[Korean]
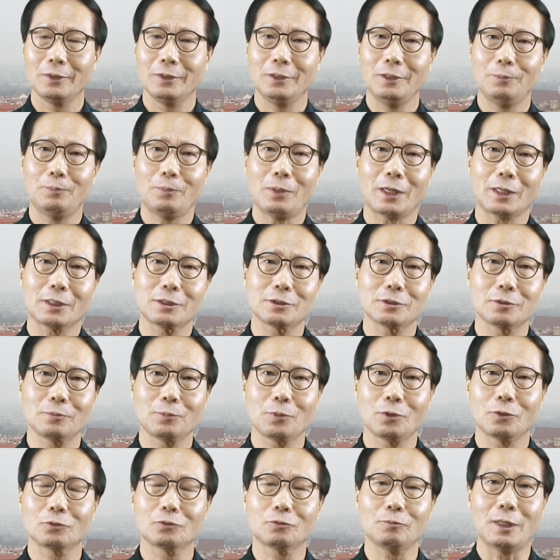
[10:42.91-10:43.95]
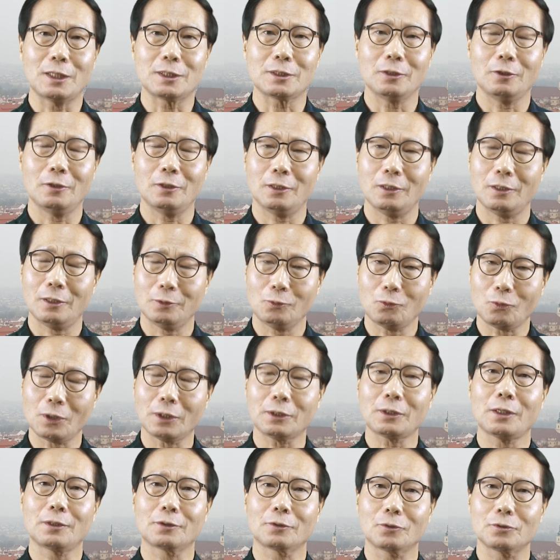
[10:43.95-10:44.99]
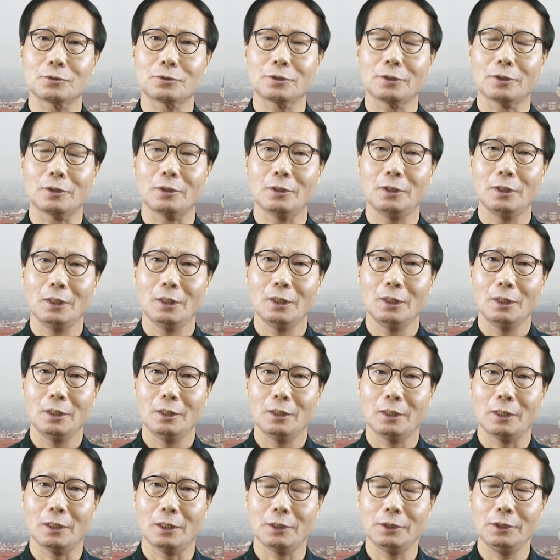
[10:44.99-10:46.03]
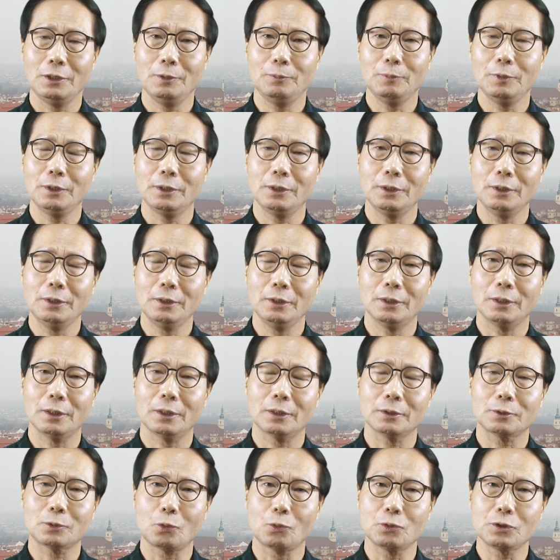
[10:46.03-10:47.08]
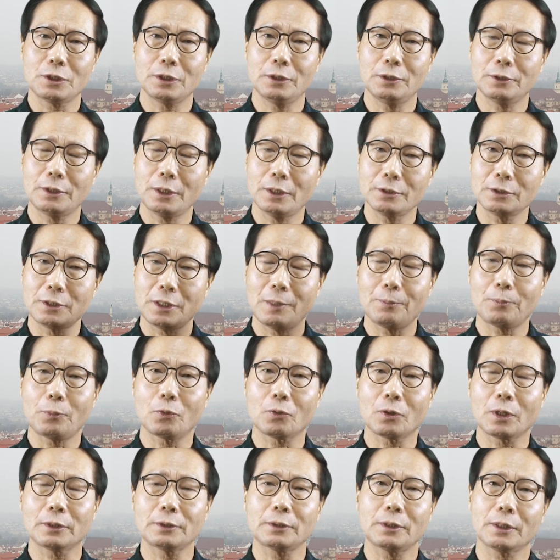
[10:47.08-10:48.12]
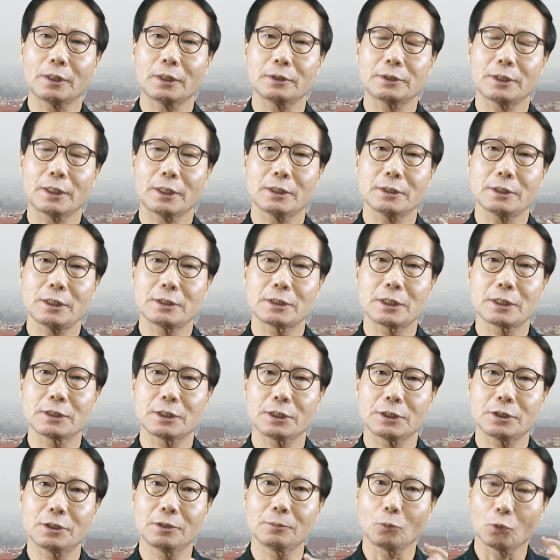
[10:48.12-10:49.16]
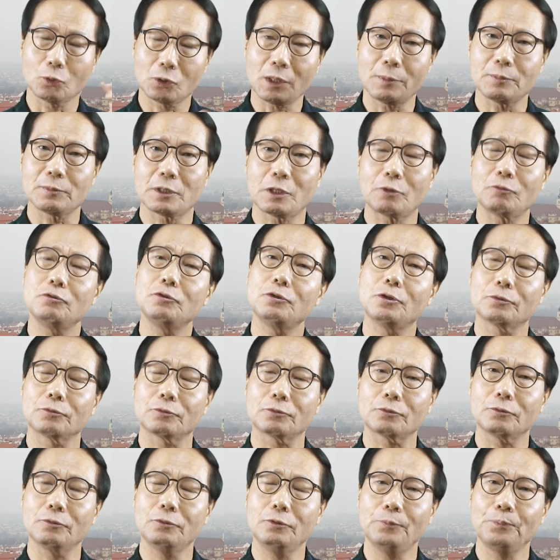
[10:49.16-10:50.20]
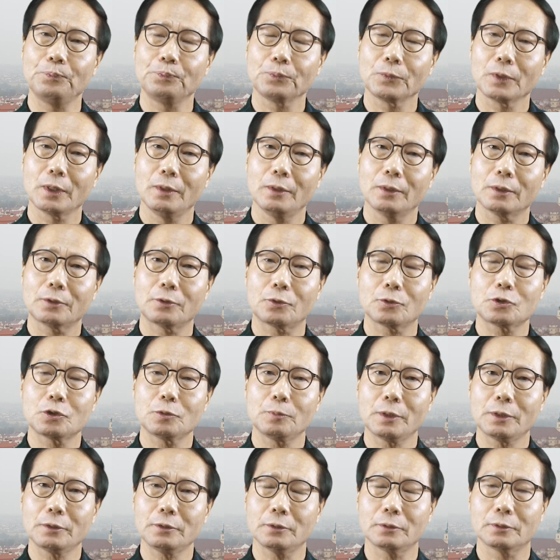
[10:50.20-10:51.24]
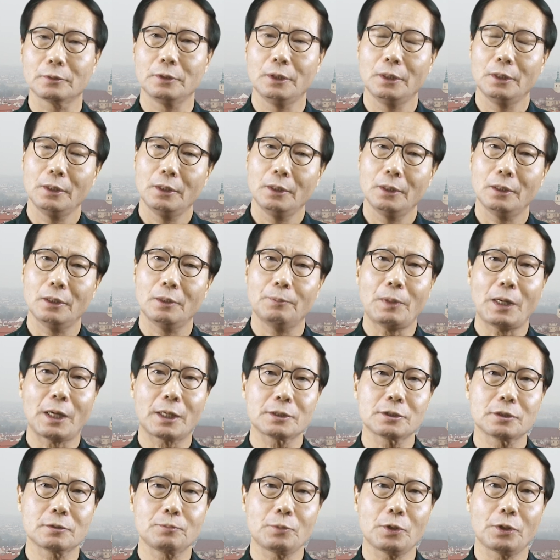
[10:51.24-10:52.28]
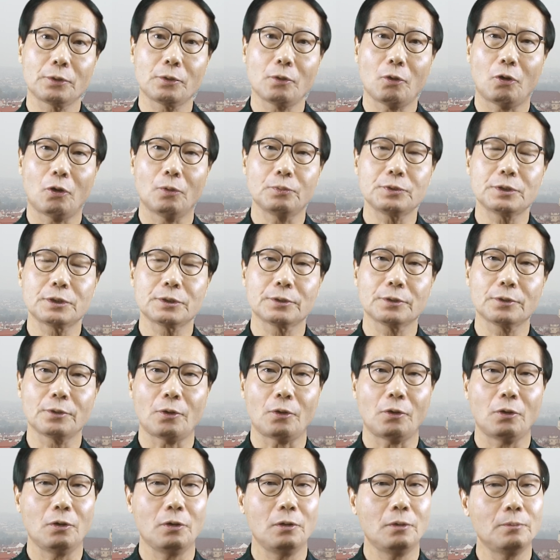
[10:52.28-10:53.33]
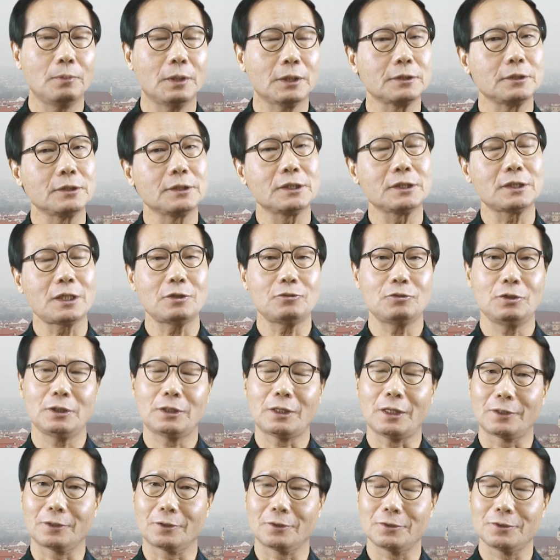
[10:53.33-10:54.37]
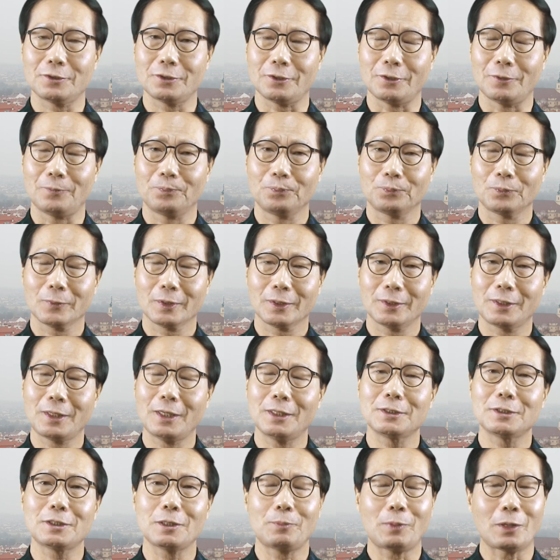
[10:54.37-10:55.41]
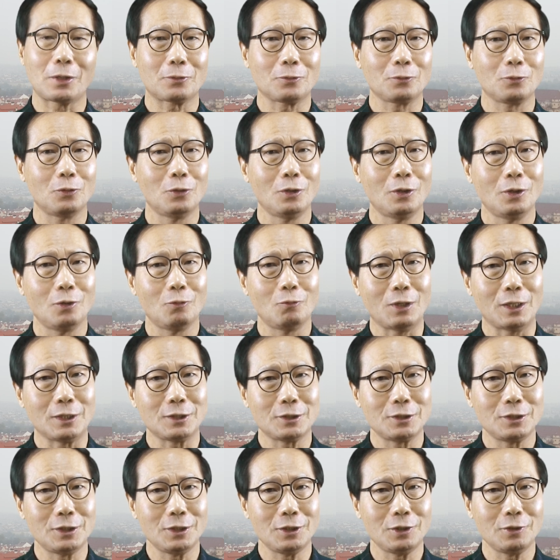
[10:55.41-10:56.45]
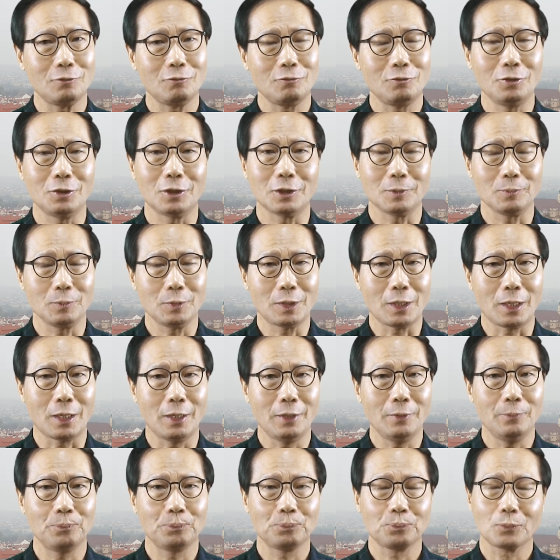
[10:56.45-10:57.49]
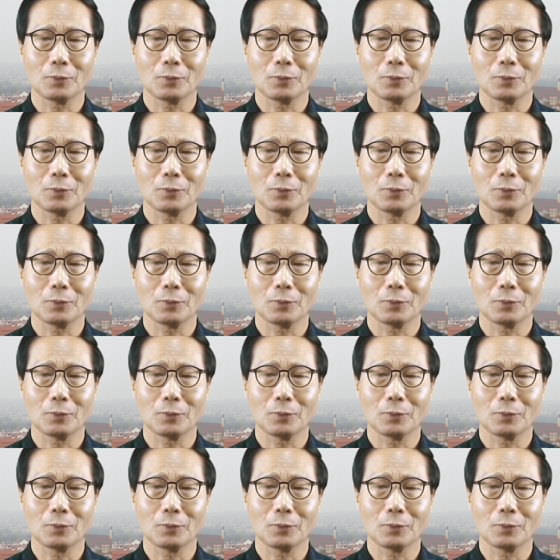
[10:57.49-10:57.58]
이 파킨슨 병도 많다, 아, 똑같다는 거죠. 아, 이미 아, 소실된 세포를 갖다가 제가 재생시키지는 못합니다. 훈련으로. 그렇지만은 아, 파킨슨 병이 없이는 얼마든지 살 수 있다는 거죠. 그게 이제 바로 완치 훈련입니다.